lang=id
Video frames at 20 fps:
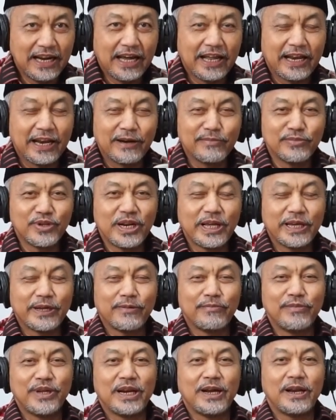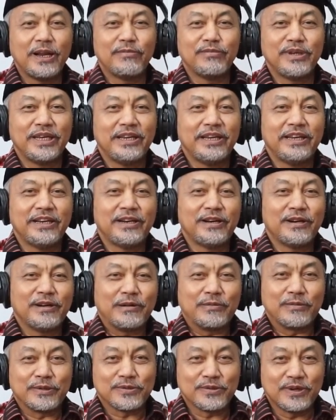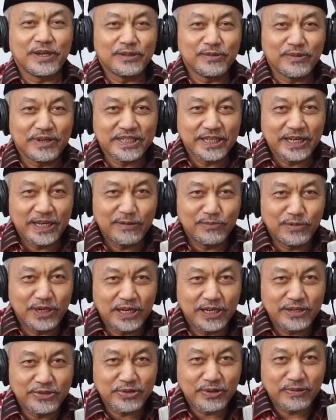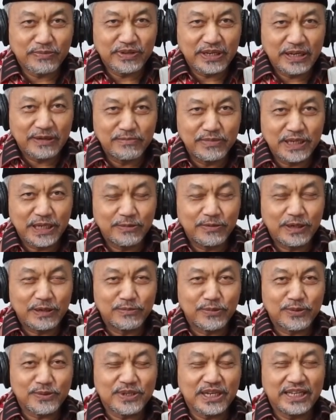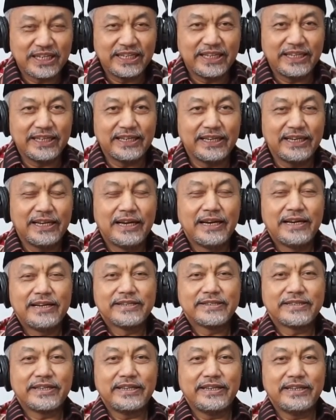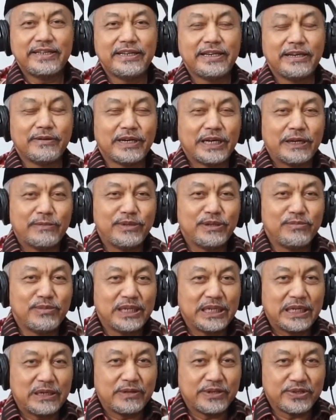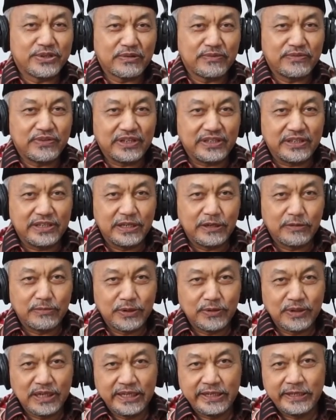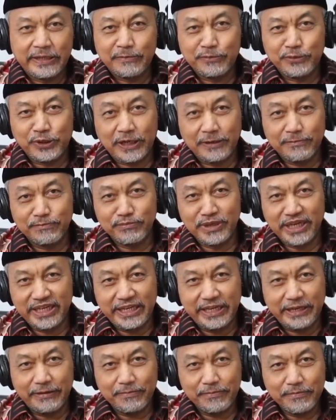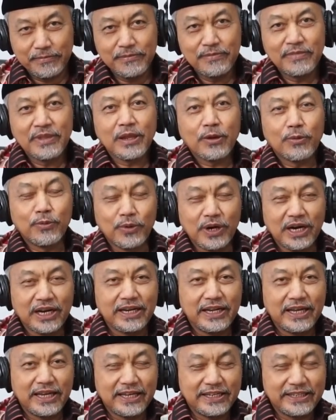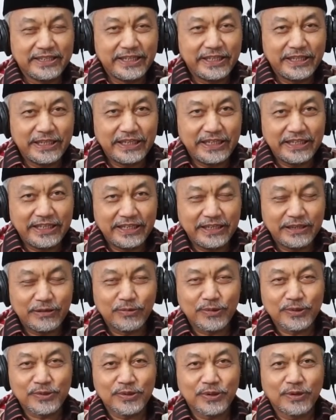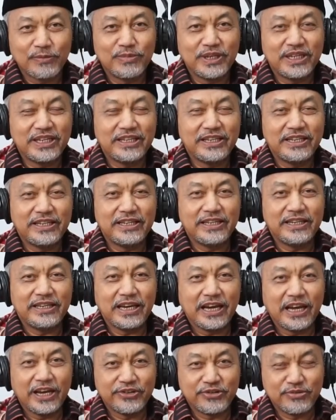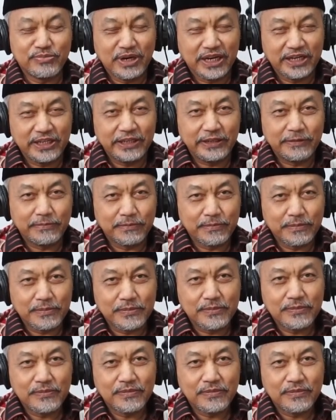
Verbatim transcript: Alhamdulillahirobbilalamin Wassalatu wassalamu ala asyrofil anbiya wal mursalin sayyidina wa habibina wa syafi'ina maulana Muhammadin wa ala alihi wa sahbihi ajma'in.